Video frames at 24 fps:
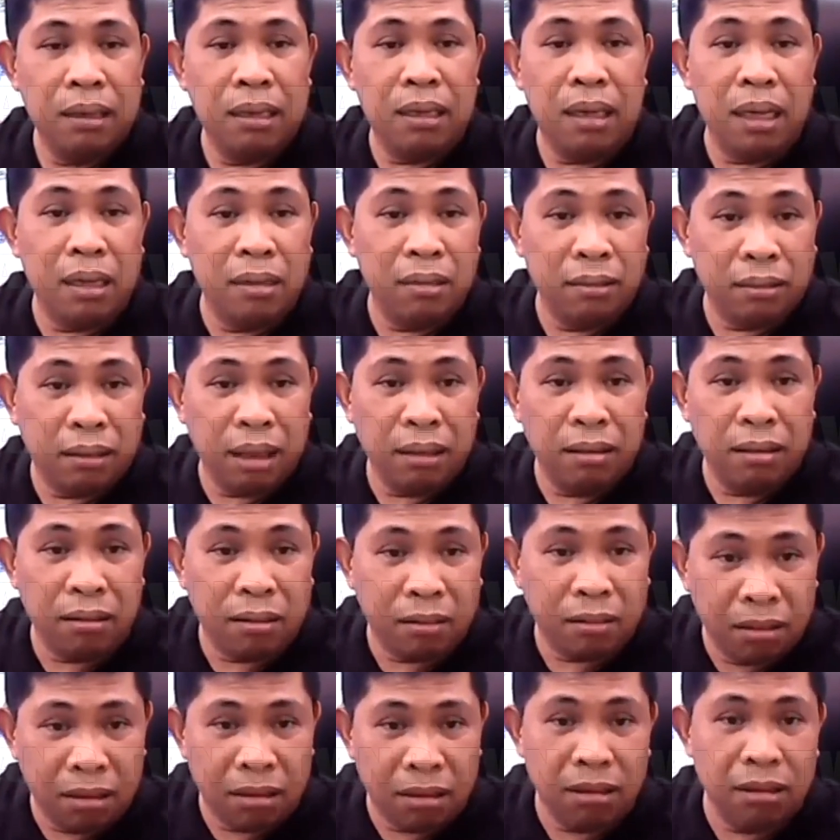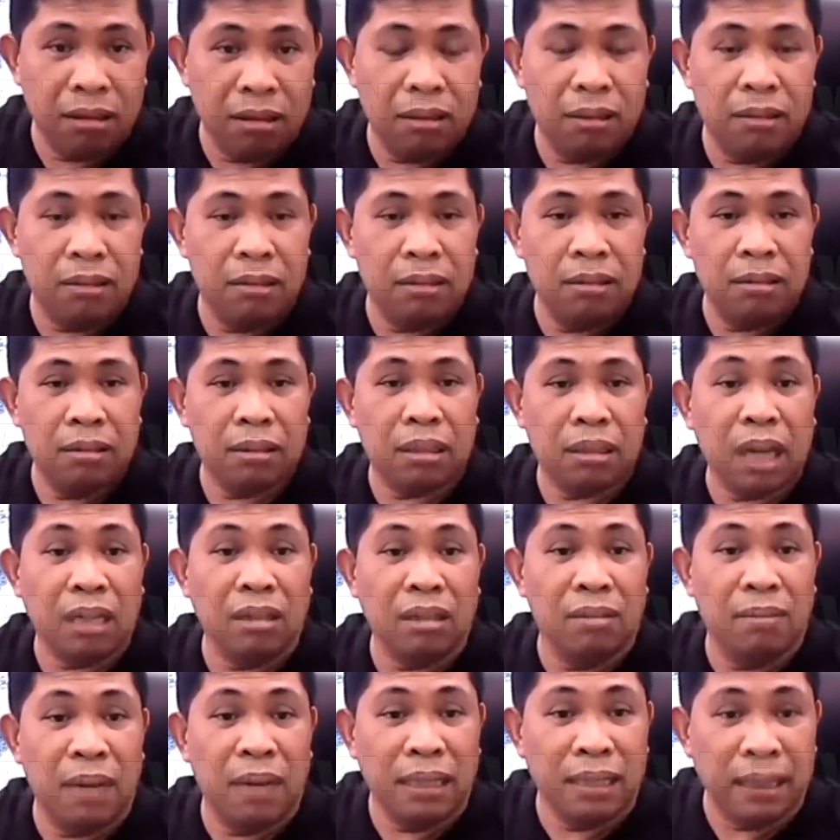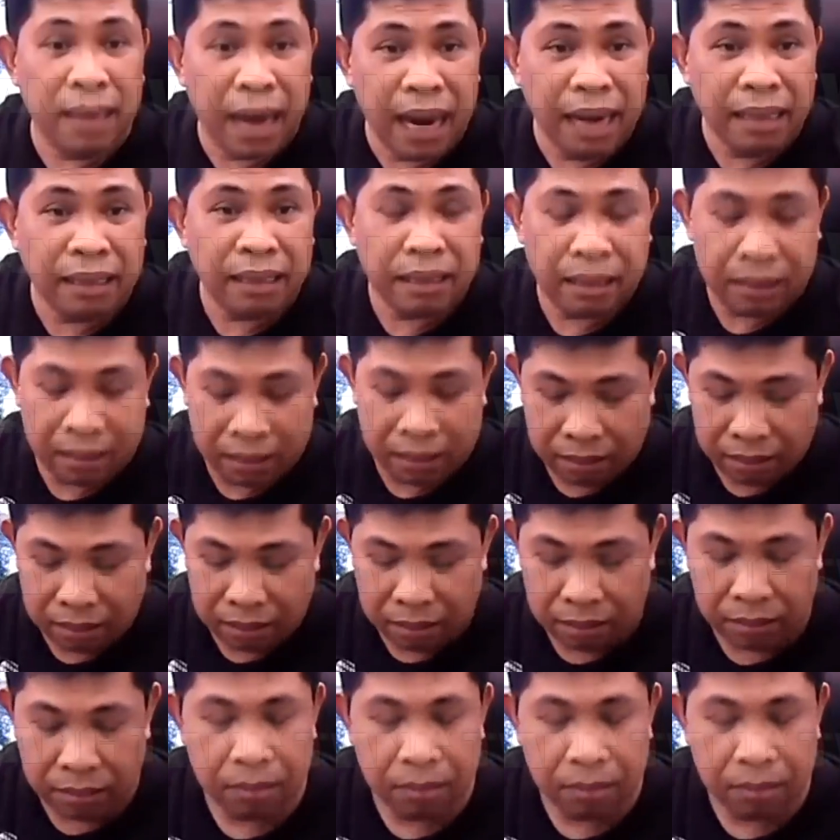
Hindi yung tinuturo sa human rights.